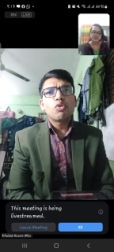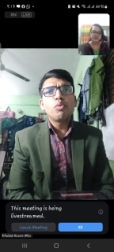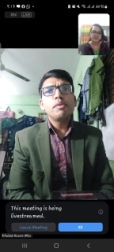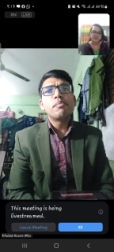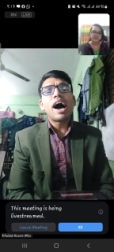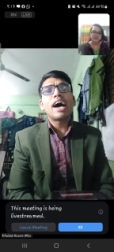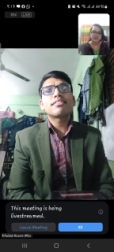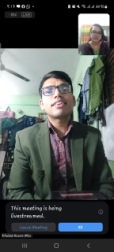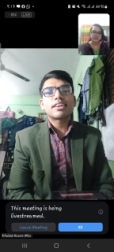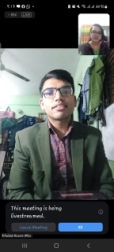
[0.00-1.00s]
খুবই
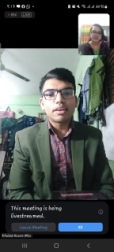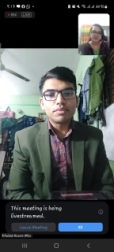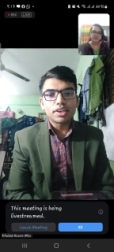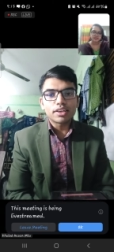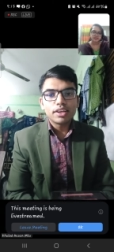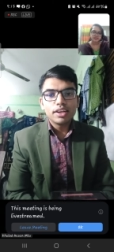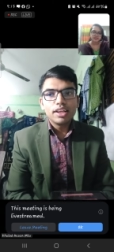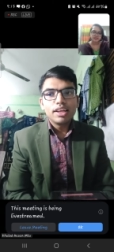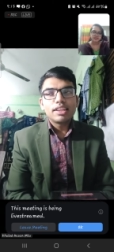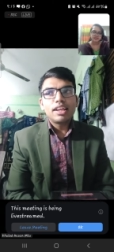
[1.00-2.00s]
ভাস্ট একটা সাবজেক্ট
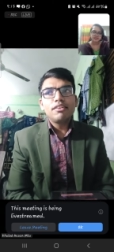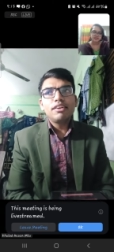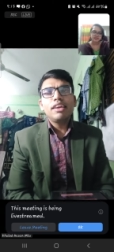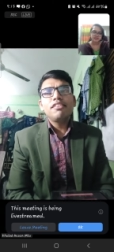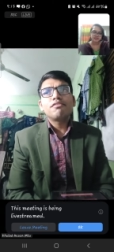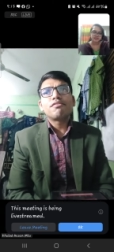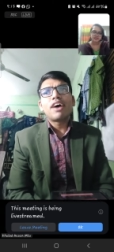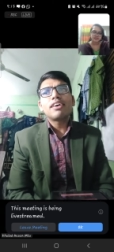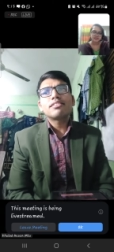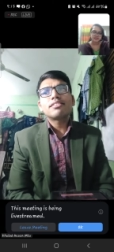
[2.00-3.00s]
তাহলে এই
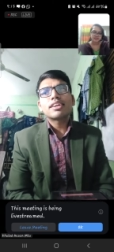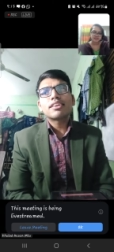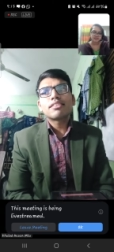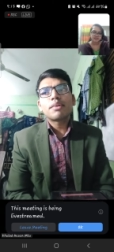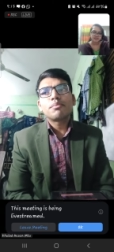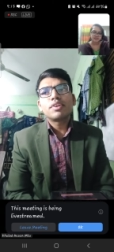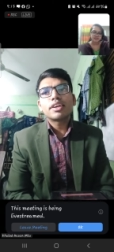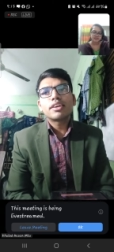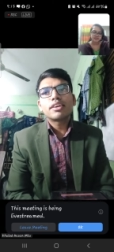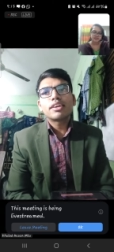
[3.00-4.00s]
ভাস্ট একটা
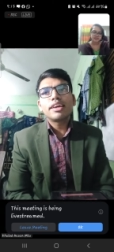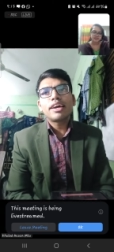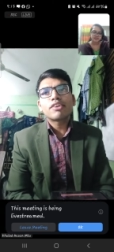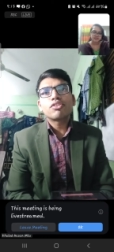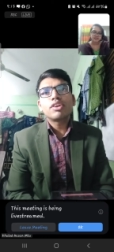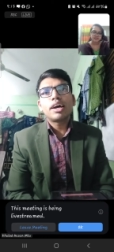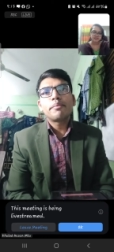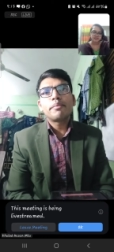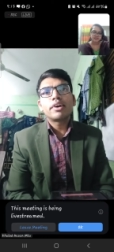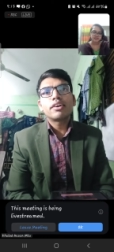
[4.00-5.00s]
সাবজেক্ট আজকে আসলে
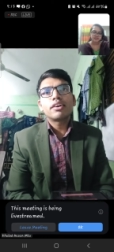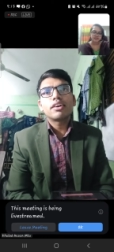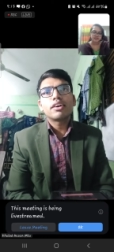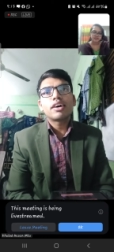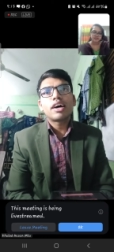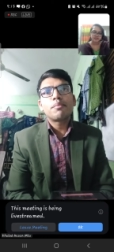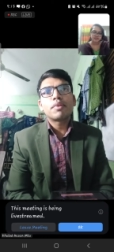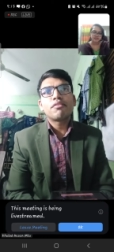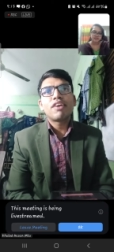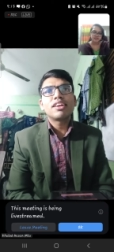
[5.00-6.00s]
আমার
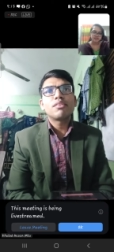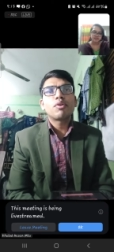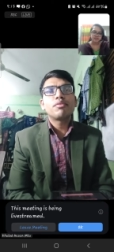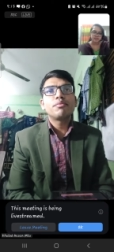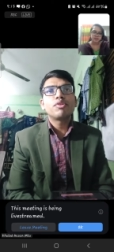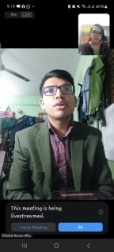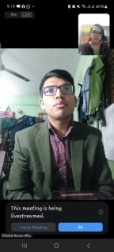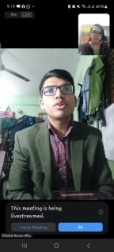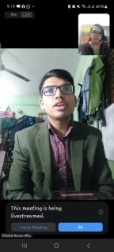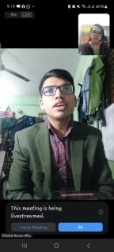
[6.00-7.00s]
আমরা ফাইনাল প্রফে
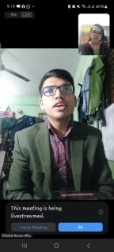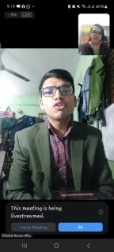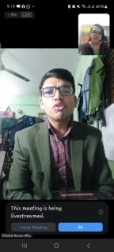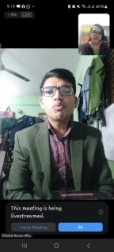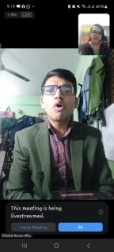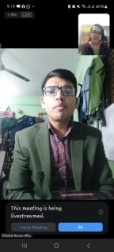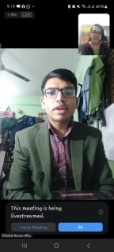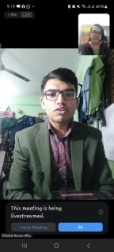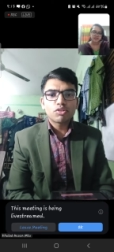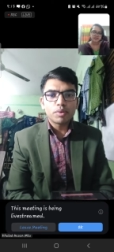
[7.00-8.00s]
মোটামুটি খুব কম
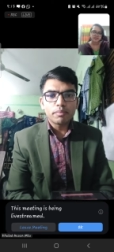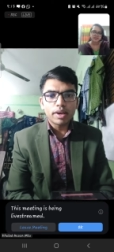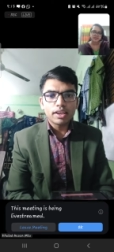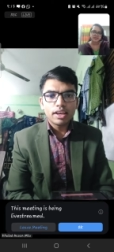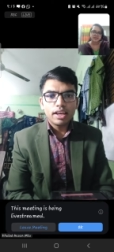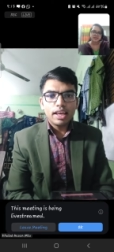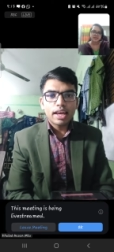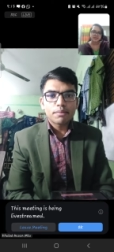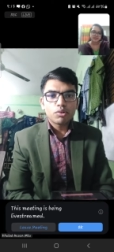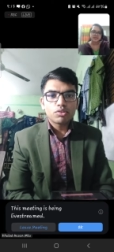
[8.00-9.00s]
একটা সময় পাই
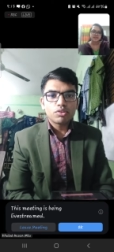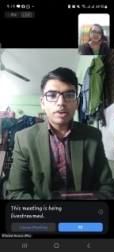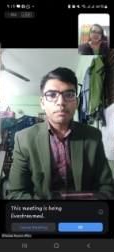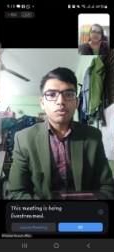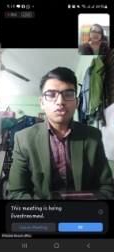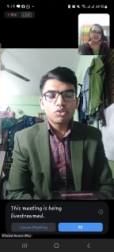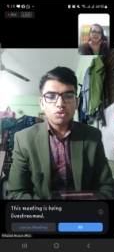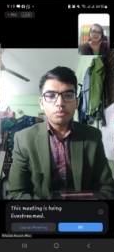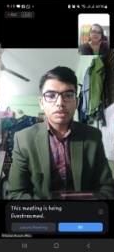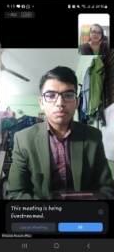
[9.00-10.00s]
এক বছর এক বছর
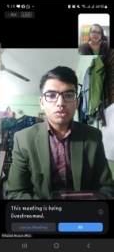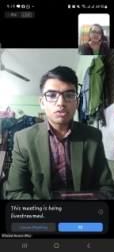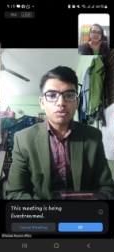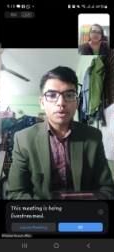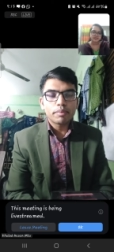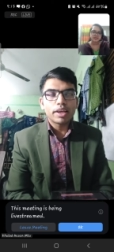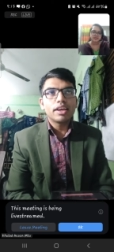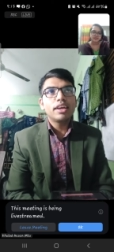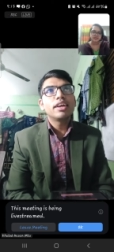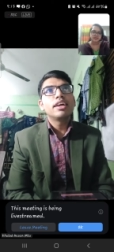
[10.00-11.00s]
দুই মাস মতো সময় পাই
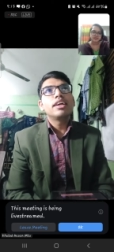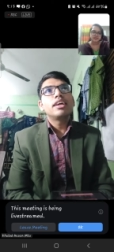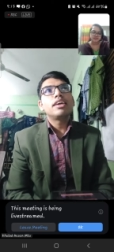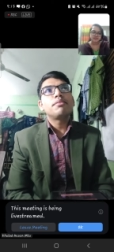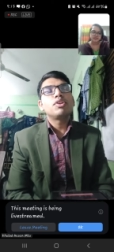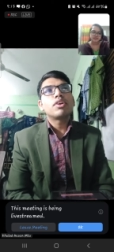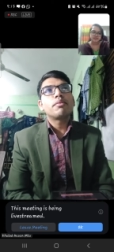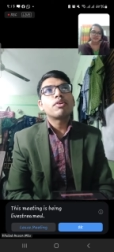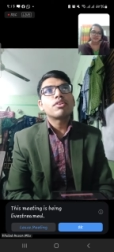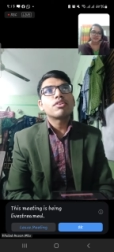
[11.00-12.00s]
হ্যাঁ এর
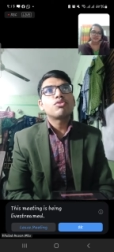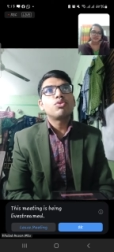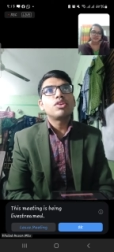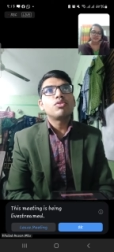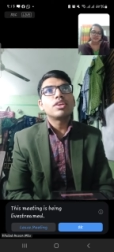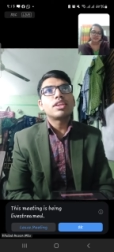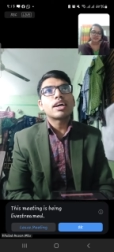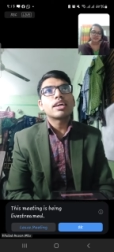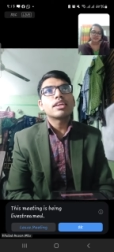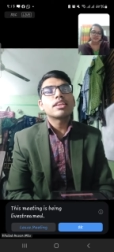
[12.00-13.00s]
ভিতরে আবার অনেক ছুটি টুটি
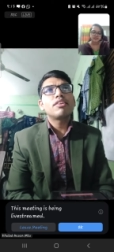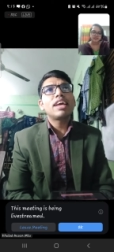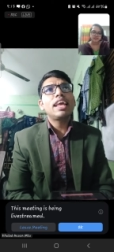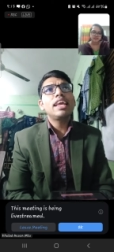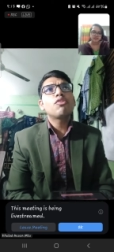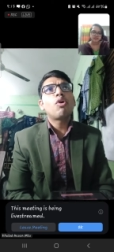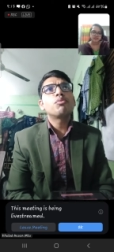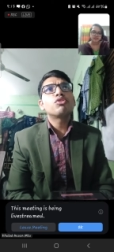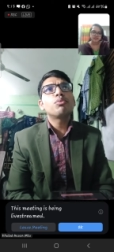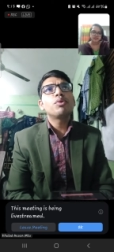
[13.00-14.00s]
থাকে তাহলে এই কম
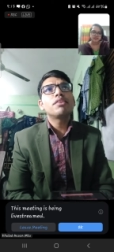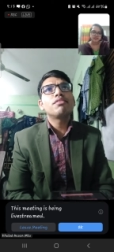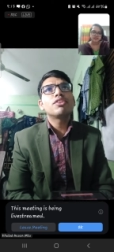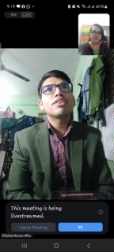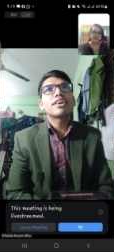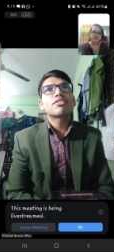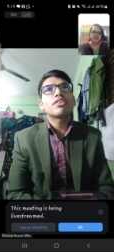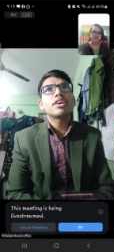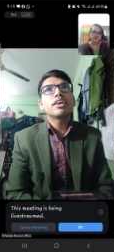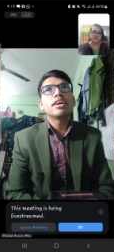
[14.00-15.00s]
সময়ের ভিতরে
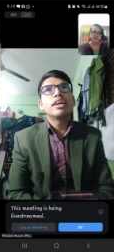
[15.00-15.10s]
আসলে